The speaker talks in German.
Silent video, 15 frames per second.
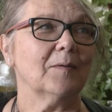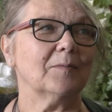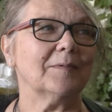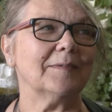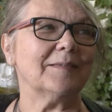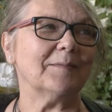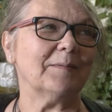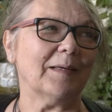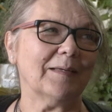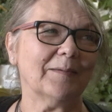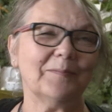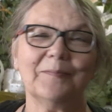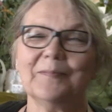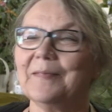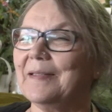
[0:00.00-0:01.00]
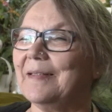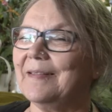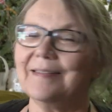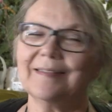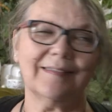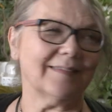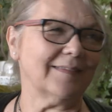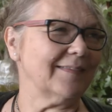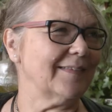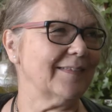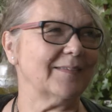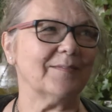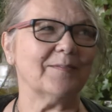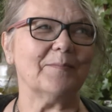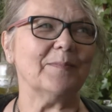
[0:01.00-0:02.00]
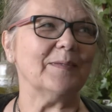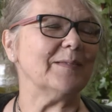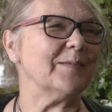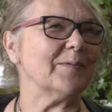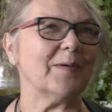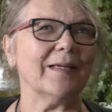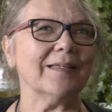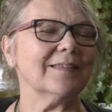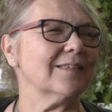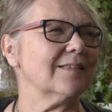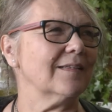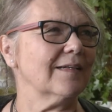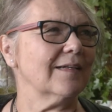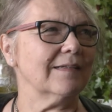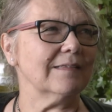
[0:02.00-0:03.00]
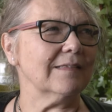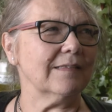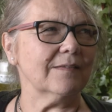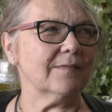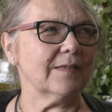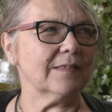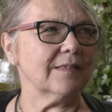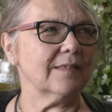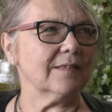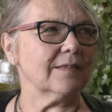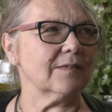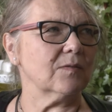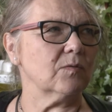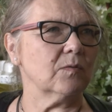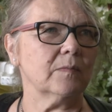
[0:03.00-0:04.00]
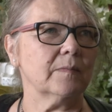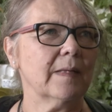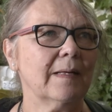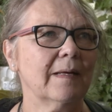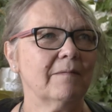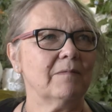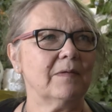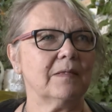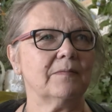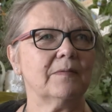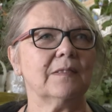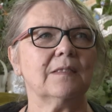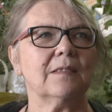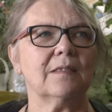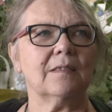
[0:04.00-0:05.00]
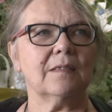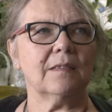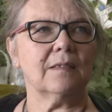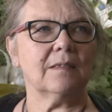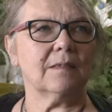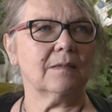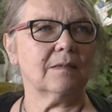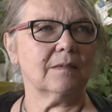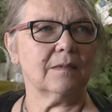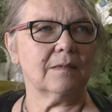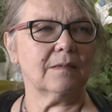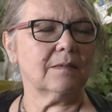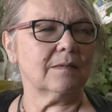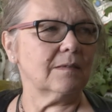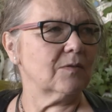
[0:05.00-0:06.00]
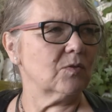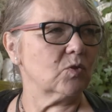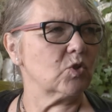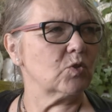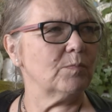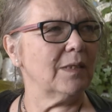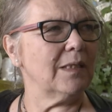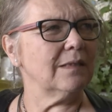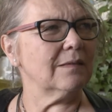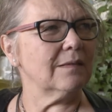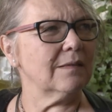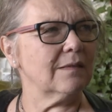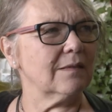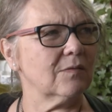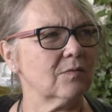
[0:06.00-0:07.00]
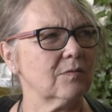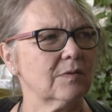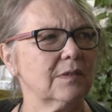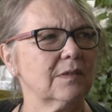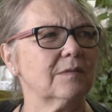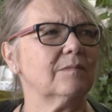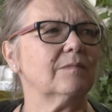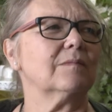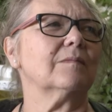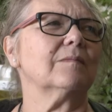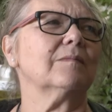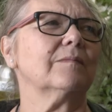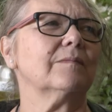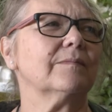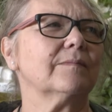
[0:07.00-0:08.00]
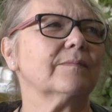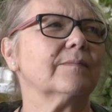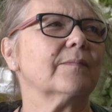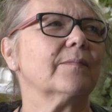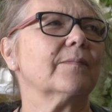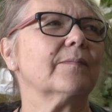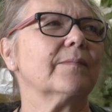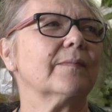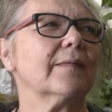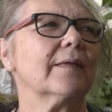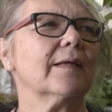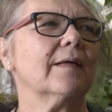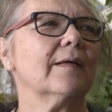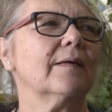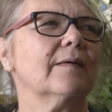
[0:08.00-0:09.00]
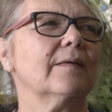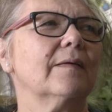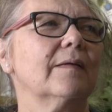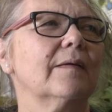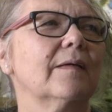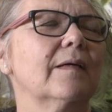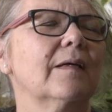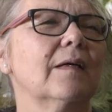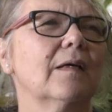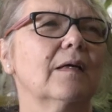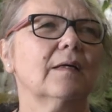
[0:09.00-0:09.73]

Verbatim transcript: Und deswegen ist das für mich so herzzerreißend, was hier so, wie, wie sich die, die so spalten. So, mhm. die. Da kannst du gut mitfühlen.